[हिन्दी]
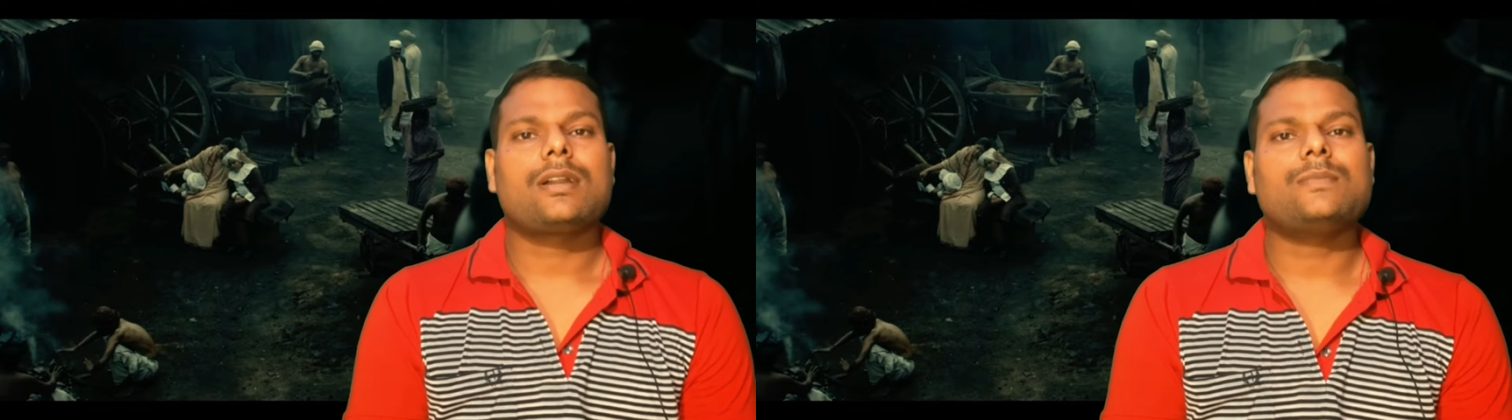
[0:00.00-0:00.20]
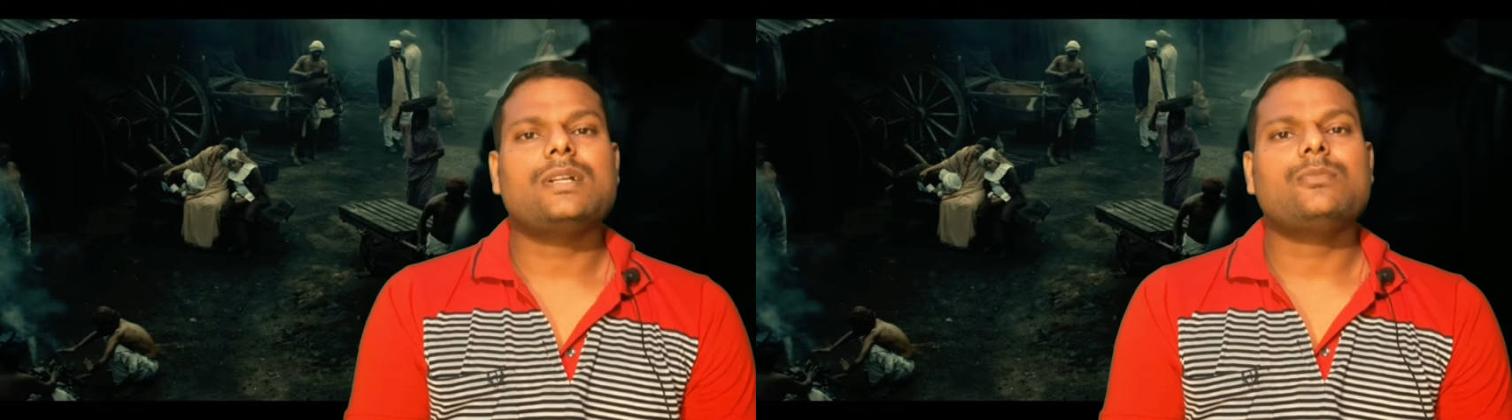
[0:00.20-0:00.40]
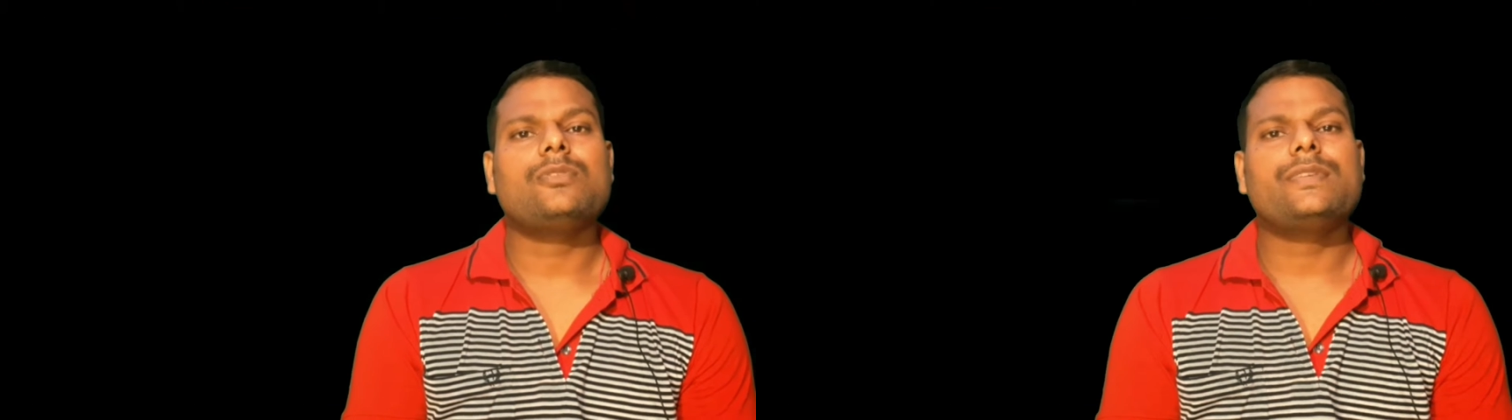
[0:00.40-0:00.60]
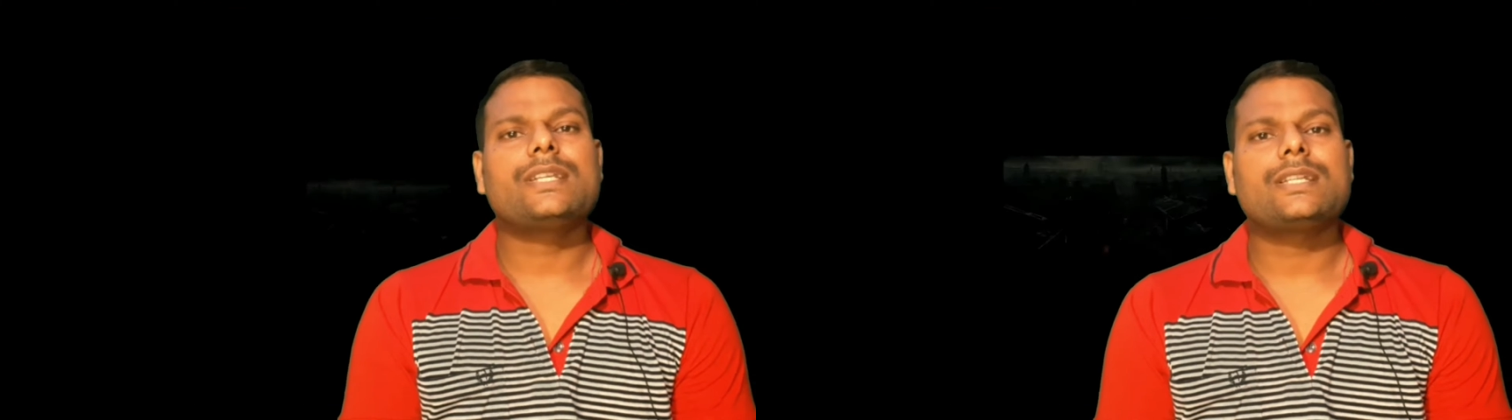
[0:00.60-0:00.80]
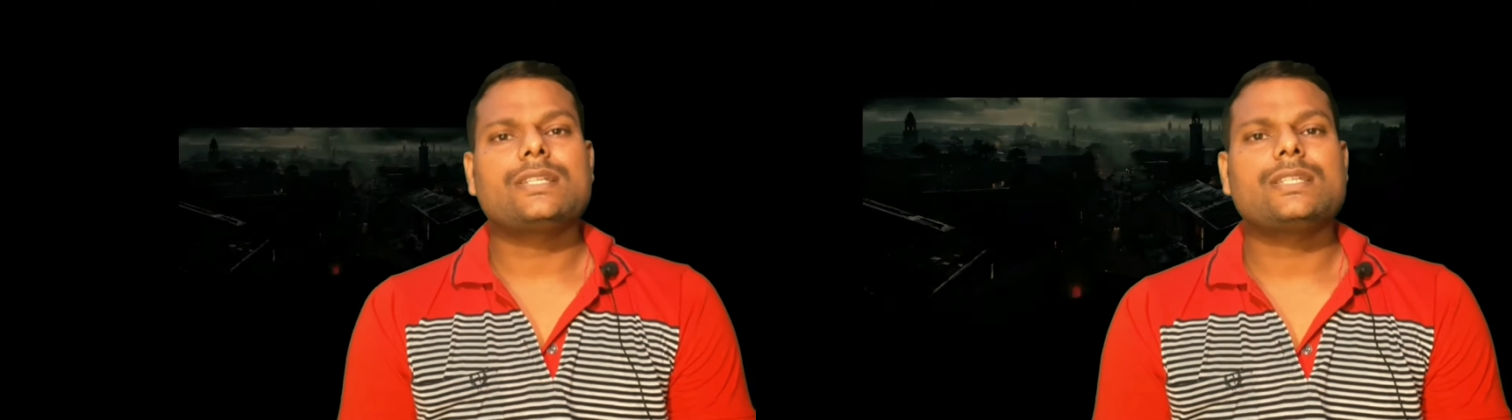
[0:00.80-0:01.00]
कब्जा मूवी
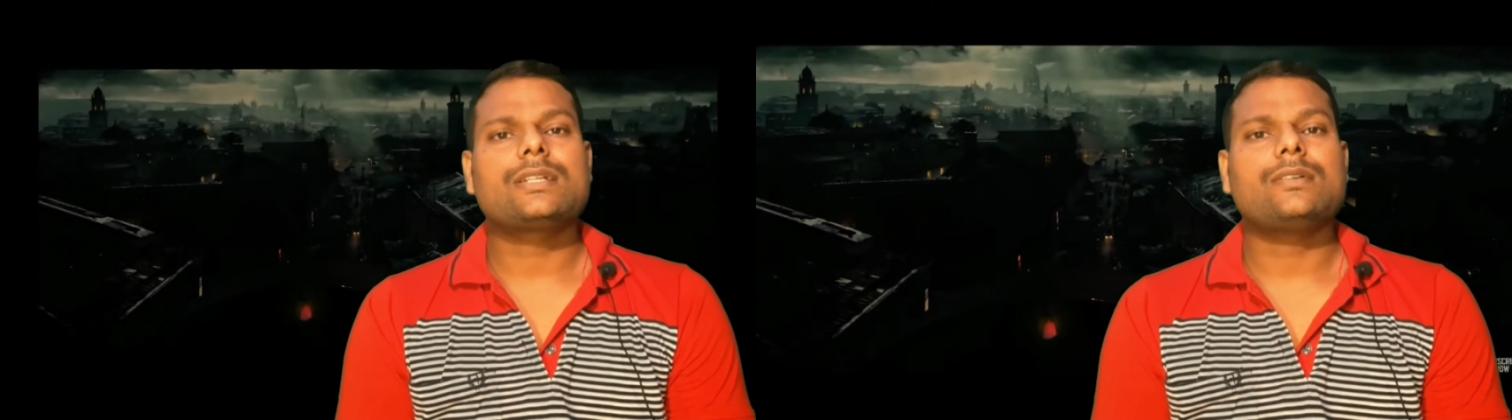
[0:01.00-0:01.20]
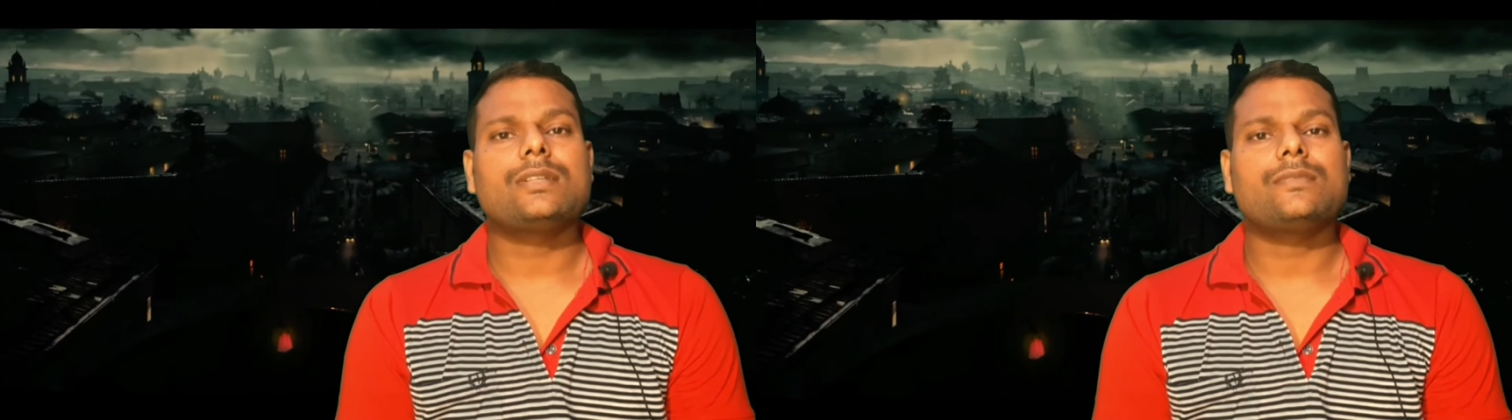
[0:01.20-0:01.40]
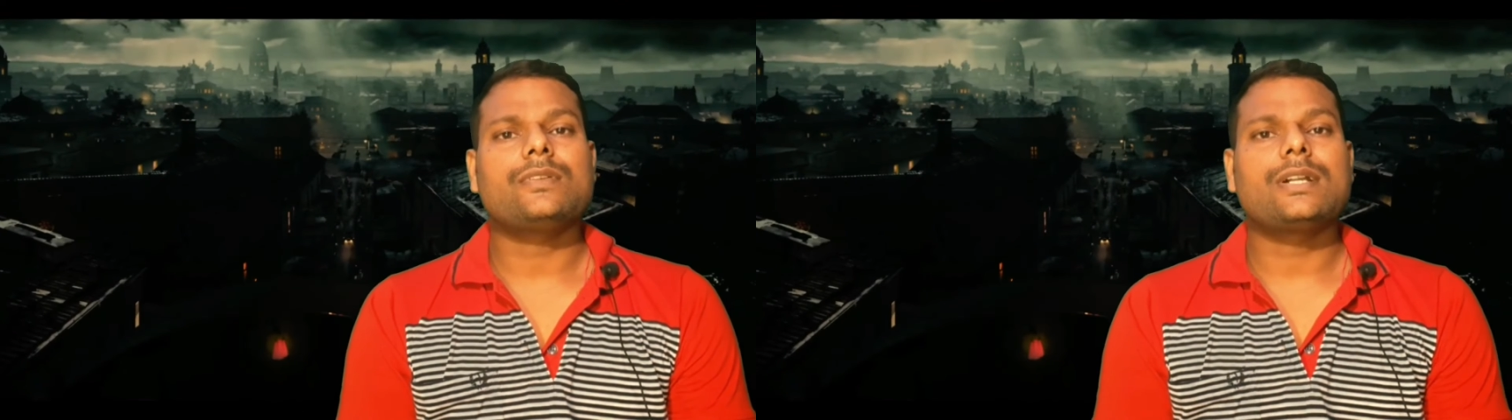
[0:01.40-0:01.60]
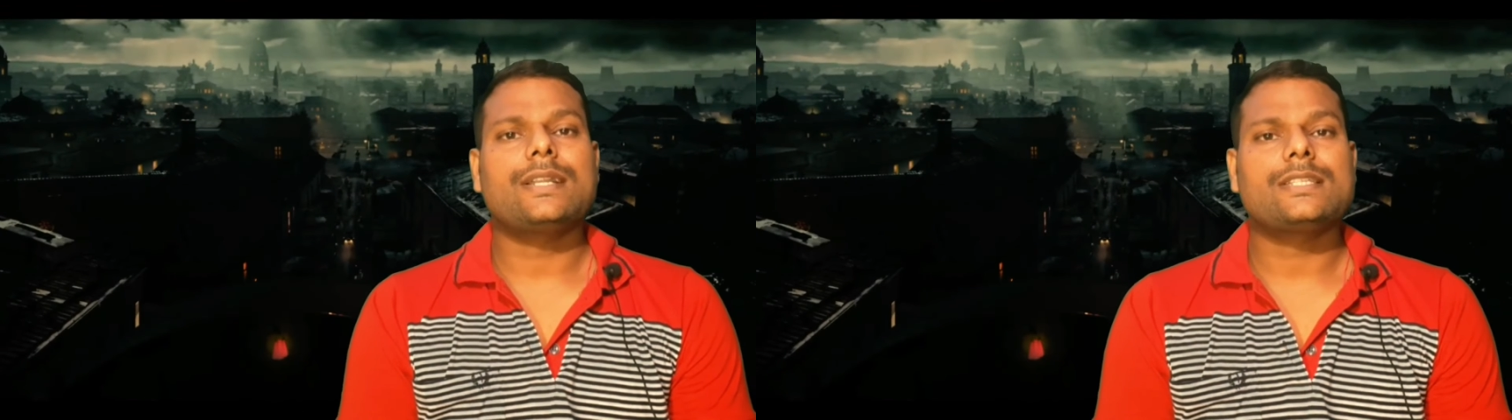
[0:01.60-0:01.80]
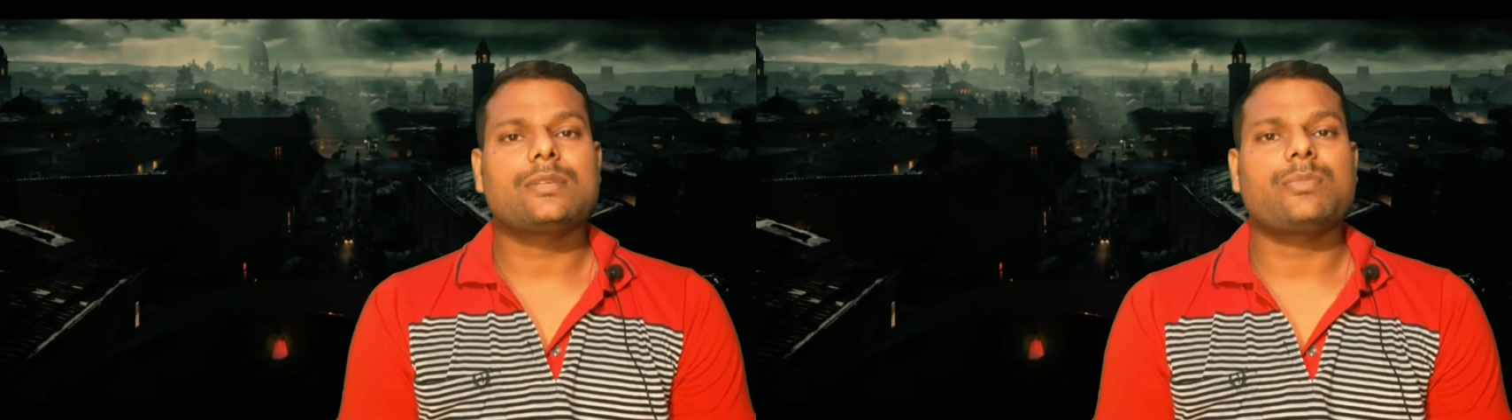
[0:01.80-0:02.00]
के टीज़र को रिव्यू
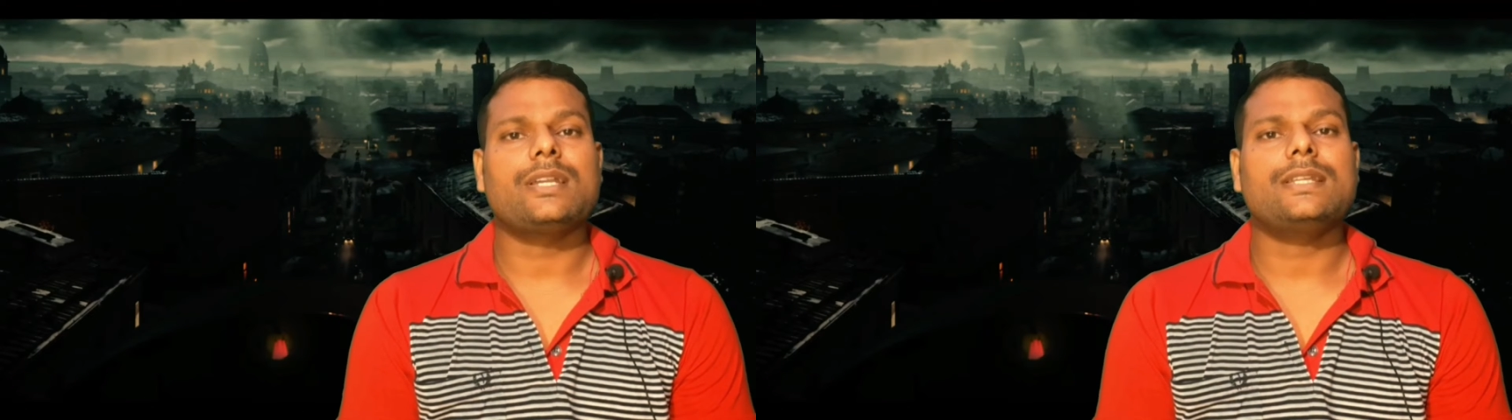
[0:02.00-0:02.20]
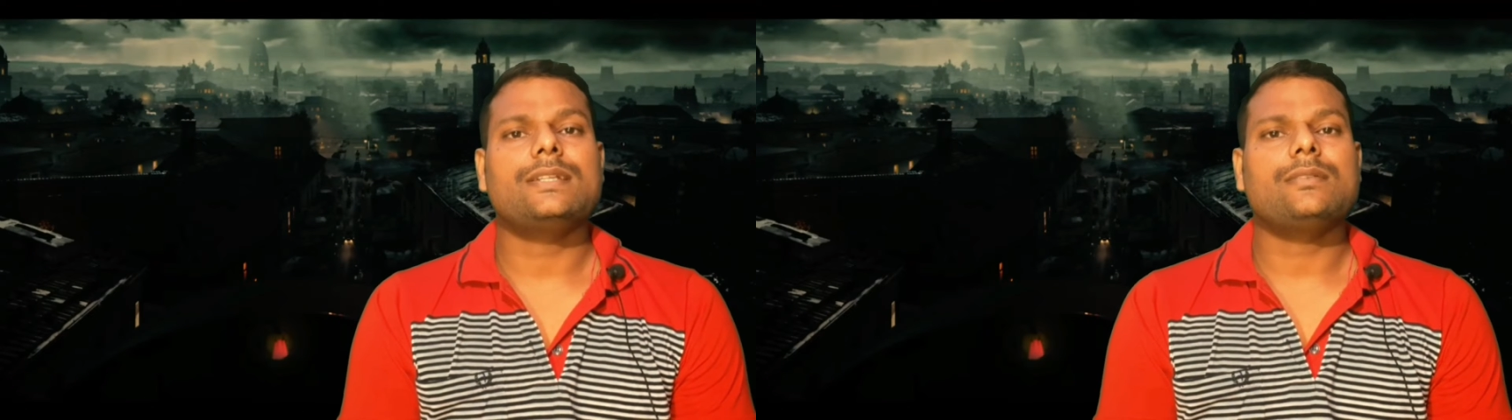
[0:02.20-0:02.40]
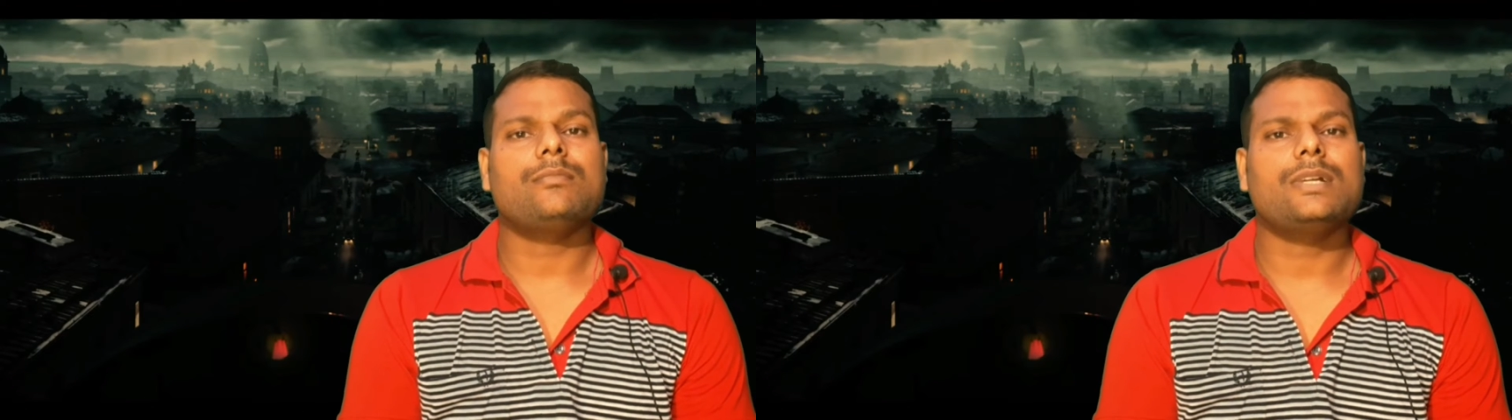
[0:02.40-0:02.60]
करने से पहले